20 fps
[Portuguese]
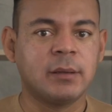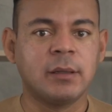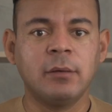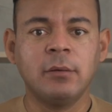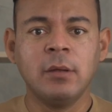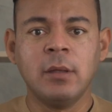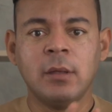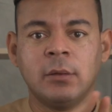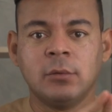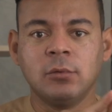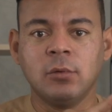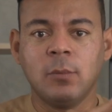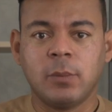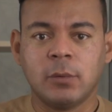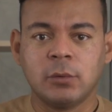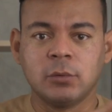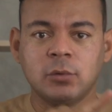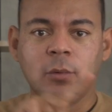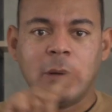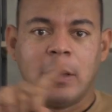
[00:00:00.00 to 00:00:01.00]
Então, do
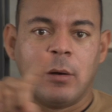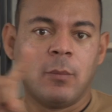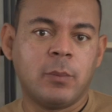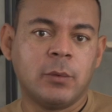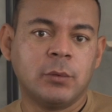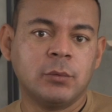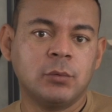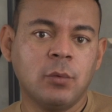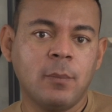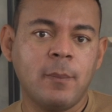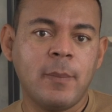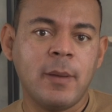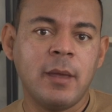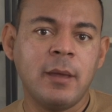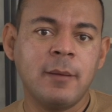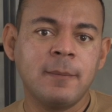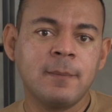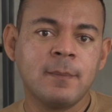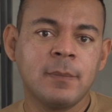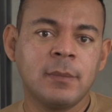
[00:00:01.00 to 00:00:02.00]
ponto A ao ponto
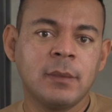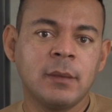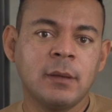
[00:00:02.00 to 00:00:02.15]
B,